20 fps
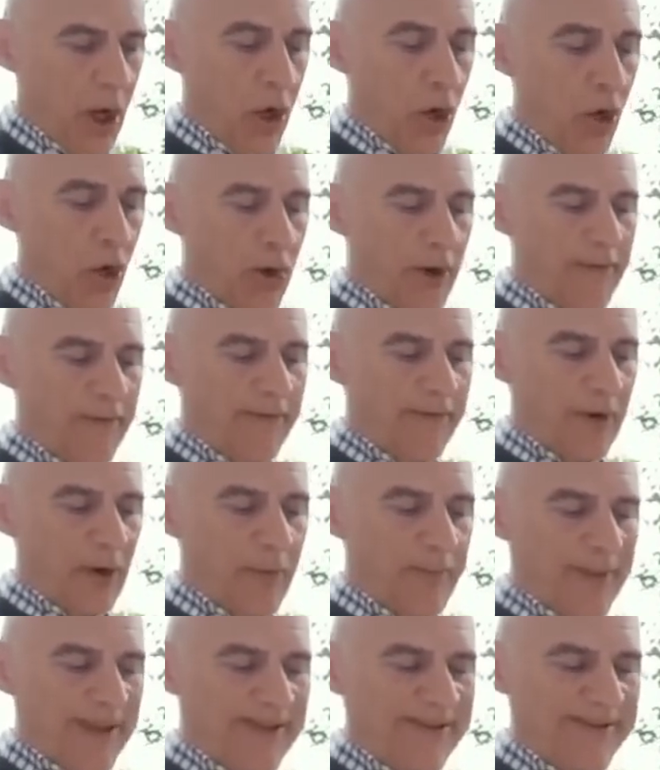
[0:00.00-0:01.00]
Loro
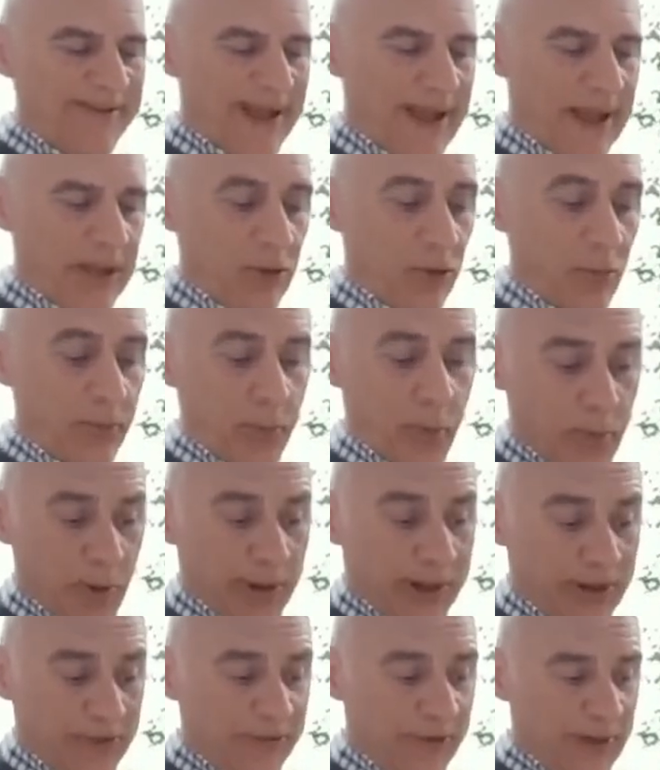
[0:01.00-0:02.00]
avevano ammazzato più
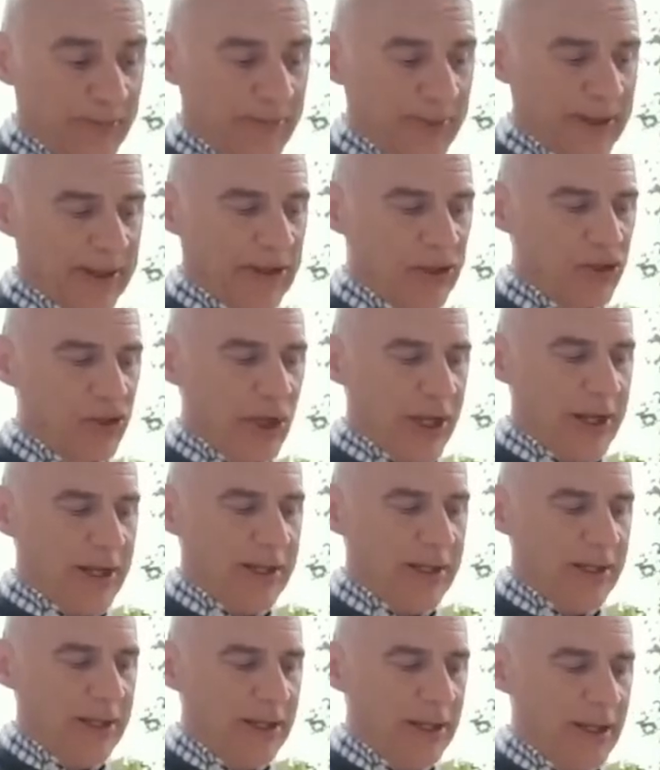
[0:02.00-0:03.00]
borghesi che
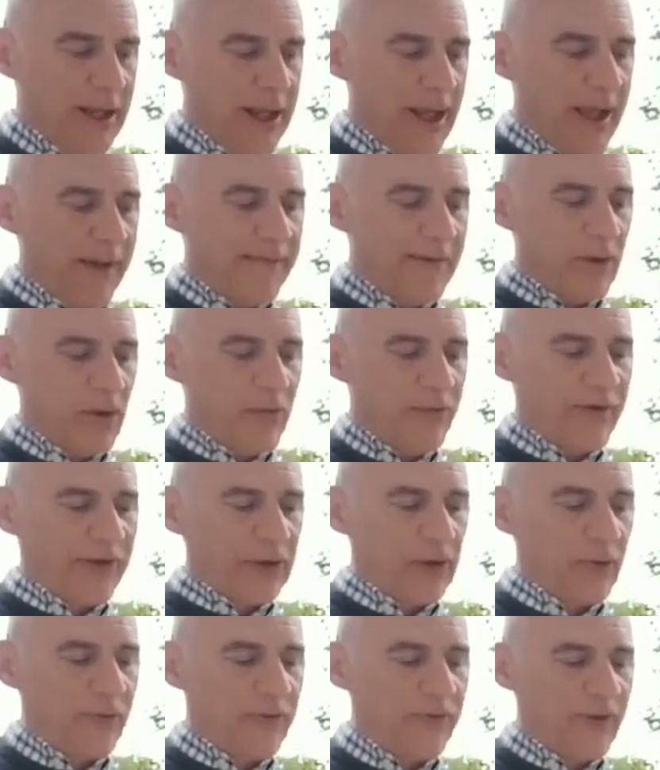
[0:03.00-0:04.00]
partigiani, avevano
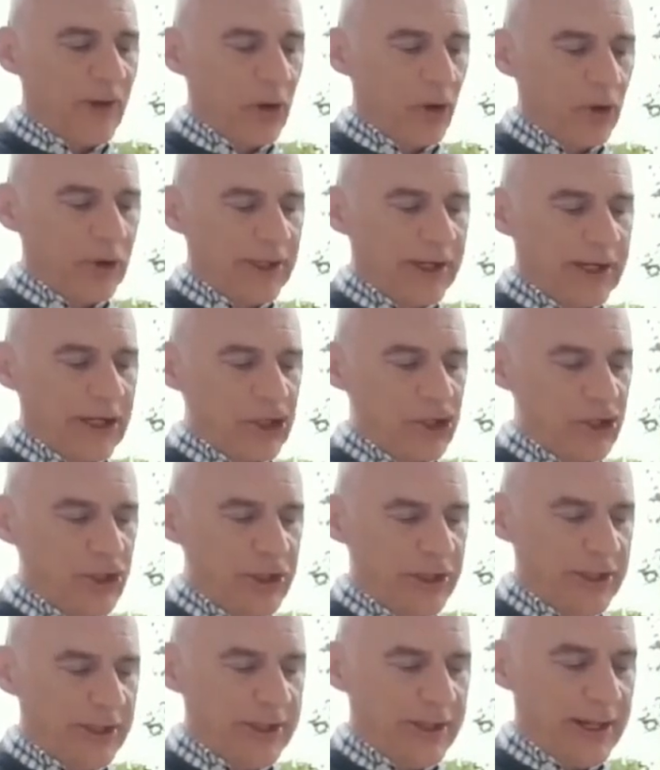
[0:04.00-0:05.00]
fatto falò di
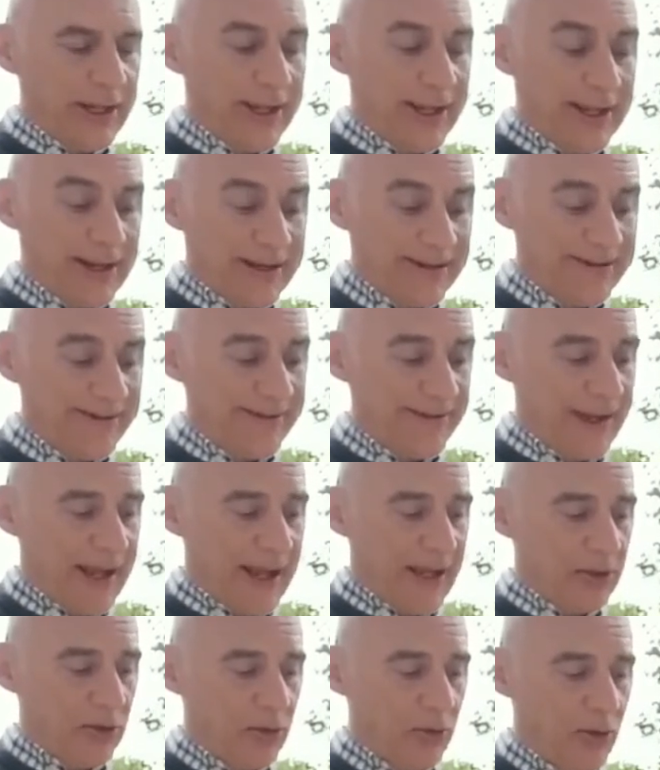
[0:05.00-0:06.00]
cascine e
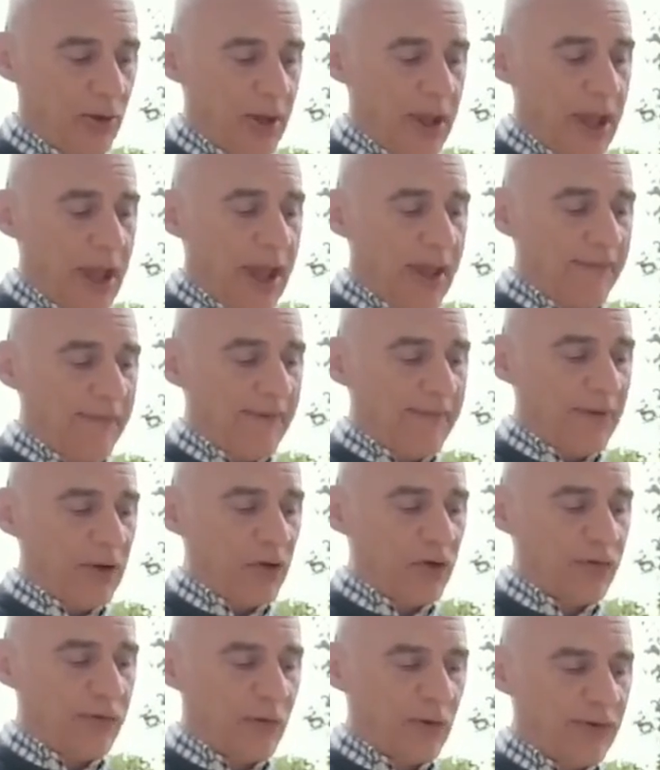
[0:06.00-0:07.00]
razziato,
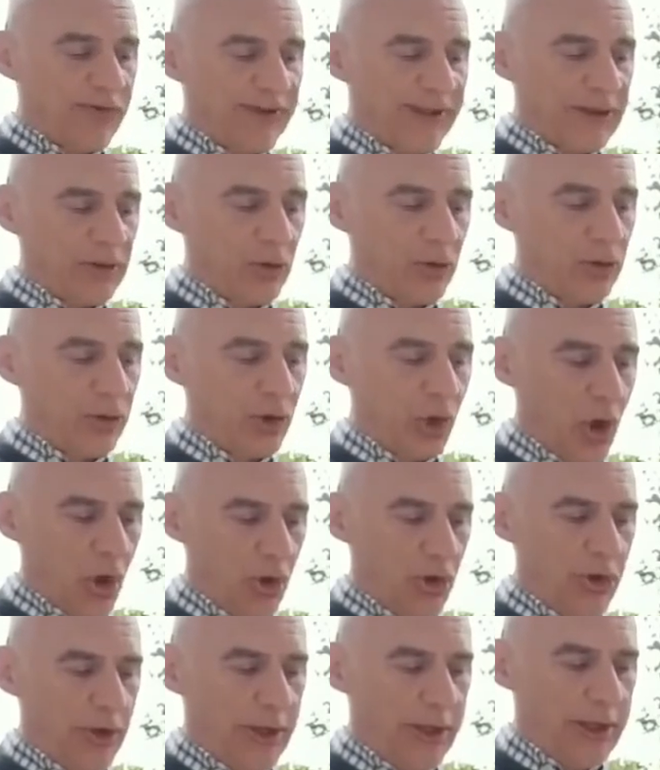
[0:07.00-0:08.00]
avevano sforzato
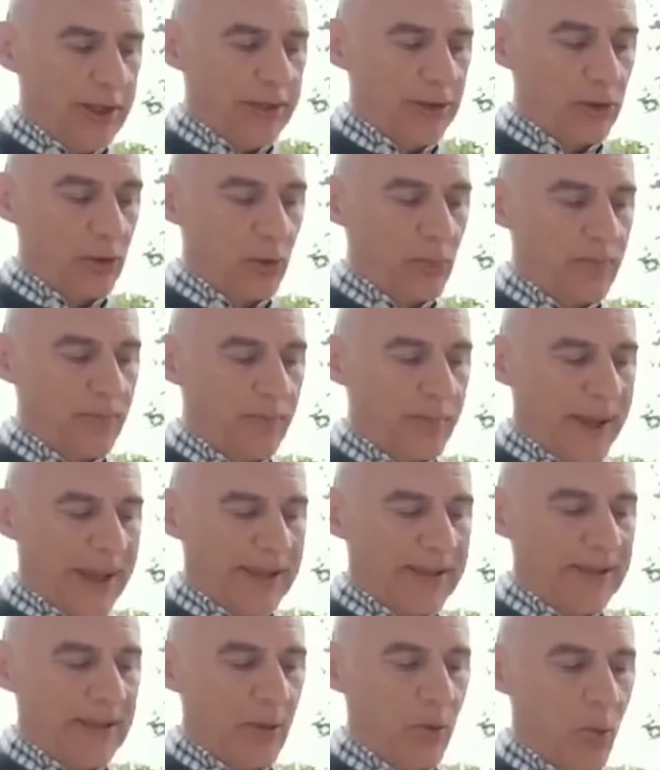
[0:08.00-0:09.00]
donne,
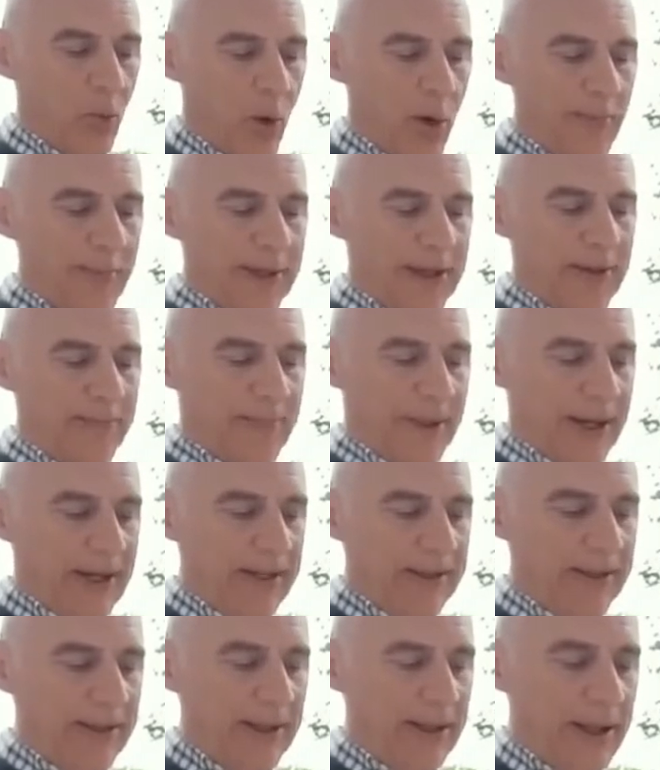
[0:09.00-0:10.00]
intruppati uomini e
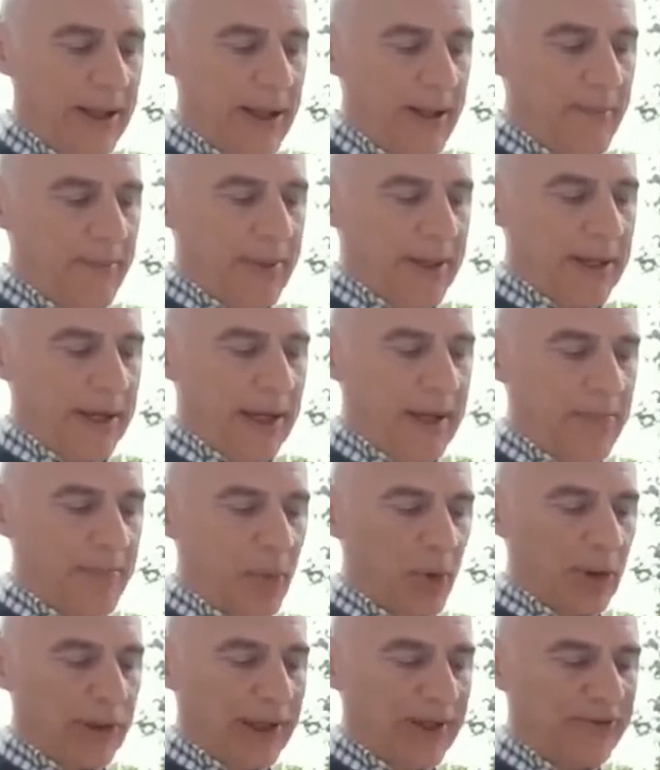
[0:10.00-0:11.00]
preti perché gli
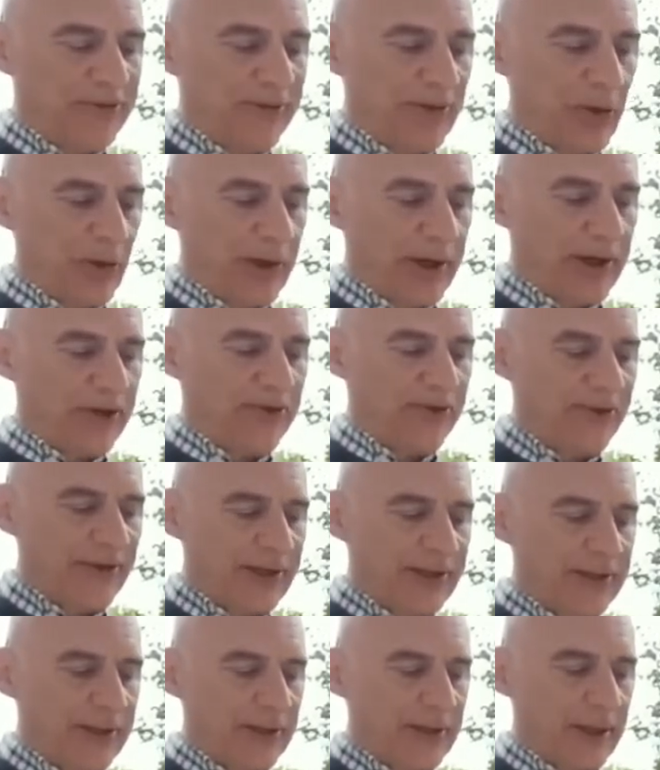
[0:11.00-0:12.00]
portassero le
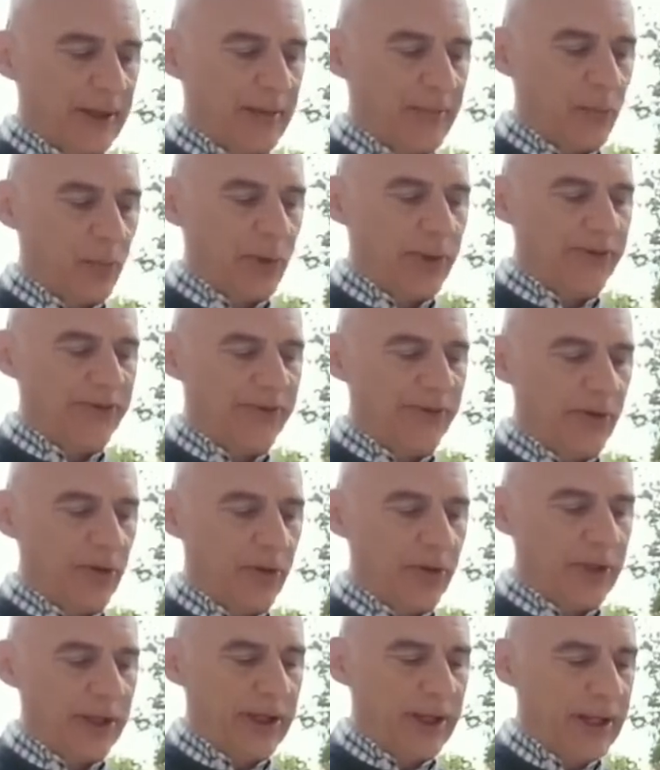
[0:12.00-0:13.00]
cassette dalle
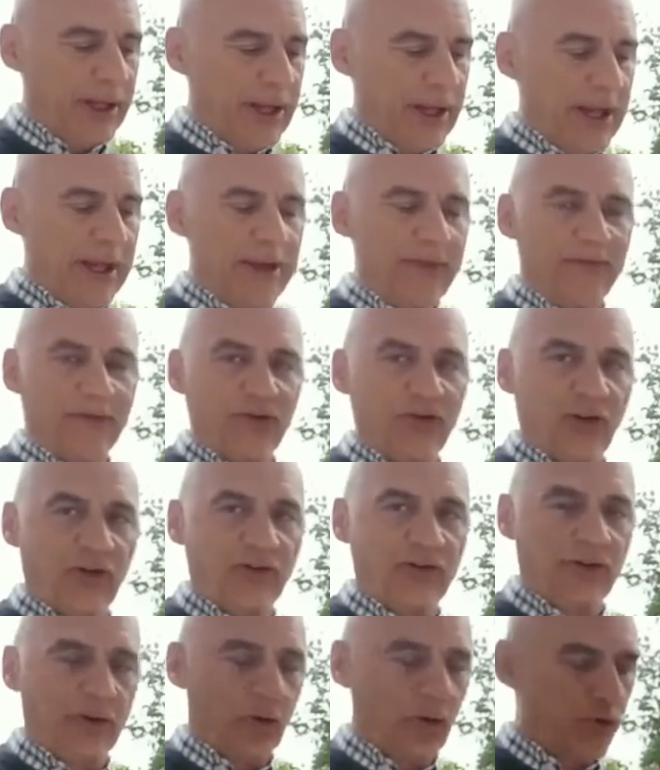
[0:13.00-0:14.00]
munizioni e gli
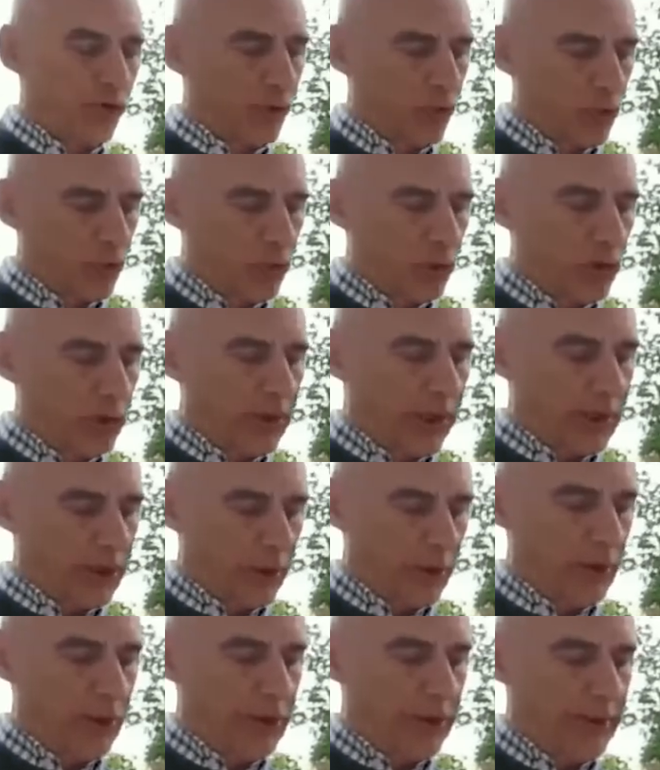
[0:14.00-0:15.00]
facessero scudo da
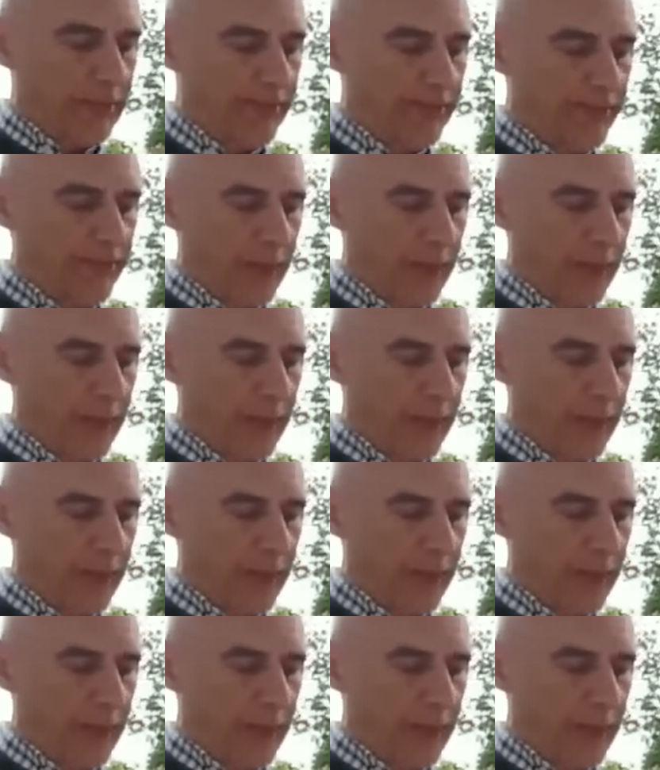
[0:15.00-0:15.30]
noi.